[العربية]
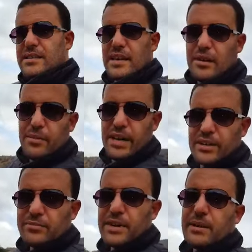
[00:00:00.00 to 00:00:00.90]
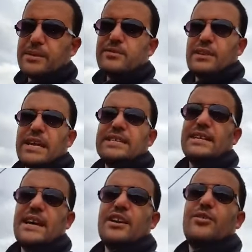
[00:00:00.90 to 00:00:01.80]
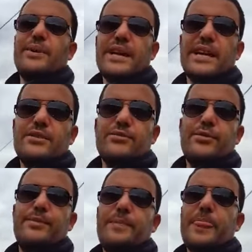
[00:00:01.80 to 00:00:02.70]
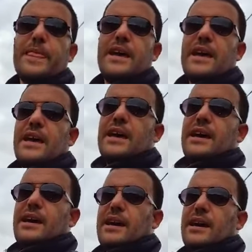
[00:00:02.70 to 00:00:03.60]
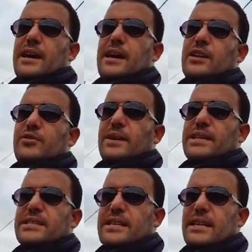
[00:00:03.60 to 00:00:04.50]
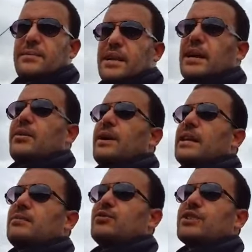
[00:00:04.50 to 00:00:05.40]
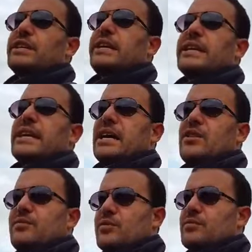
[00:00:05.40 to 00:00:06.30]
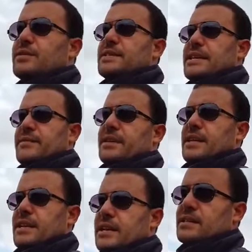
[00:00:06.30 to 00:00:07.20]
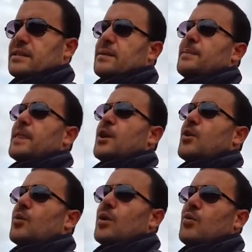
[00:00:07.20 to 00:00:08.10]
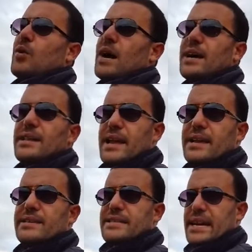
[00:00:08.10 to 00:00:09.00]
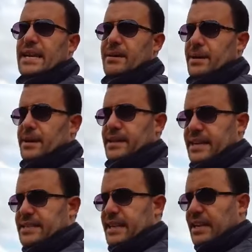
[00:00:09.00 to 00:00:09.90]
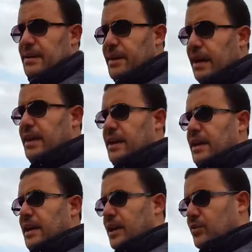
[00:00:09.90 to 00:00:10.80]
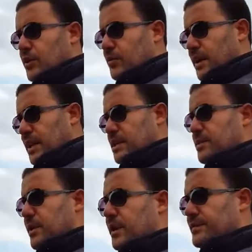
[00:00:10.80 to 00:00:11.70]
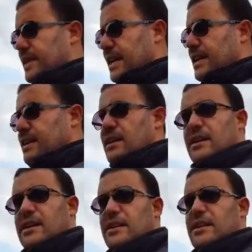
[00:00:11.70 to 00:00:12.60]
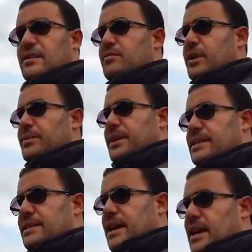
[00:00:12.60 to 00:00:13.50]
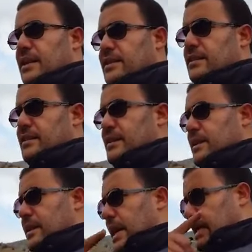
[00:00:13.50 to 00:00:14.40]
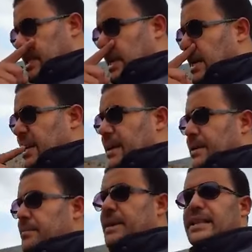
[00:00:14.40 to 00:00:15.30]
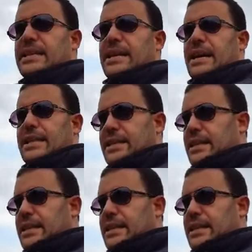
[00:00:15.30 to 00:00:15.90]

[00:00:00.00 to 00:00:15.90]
السلام عليكم ورحمة الله تعالى وبركاته آه اليوم غادي نتكلم على واحد المشكل اللي كيعانيو منه بزاف ديال الناس وهو داء الثعلبة داء الثعلبة غنوريكم واحد العشبه وانا في الطريق للمولي بوعزة آه راجع بانت لي هاد